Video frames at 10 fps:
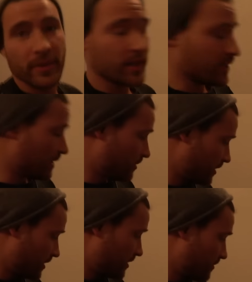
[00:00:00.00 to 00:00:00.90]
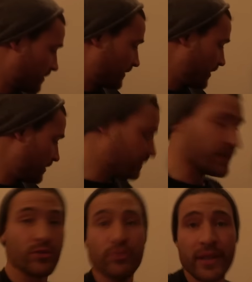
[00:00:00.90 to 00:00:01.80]
später, aber äh, mal sehen.
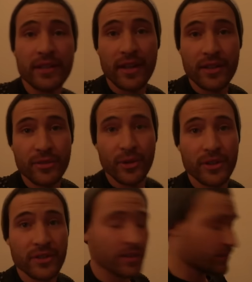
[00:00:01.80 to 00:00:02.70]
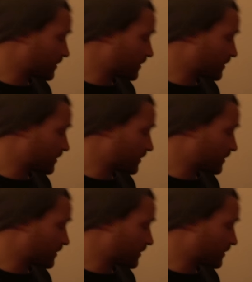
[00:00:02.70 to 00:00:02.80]
Was tut man nicht alles für euch, ne?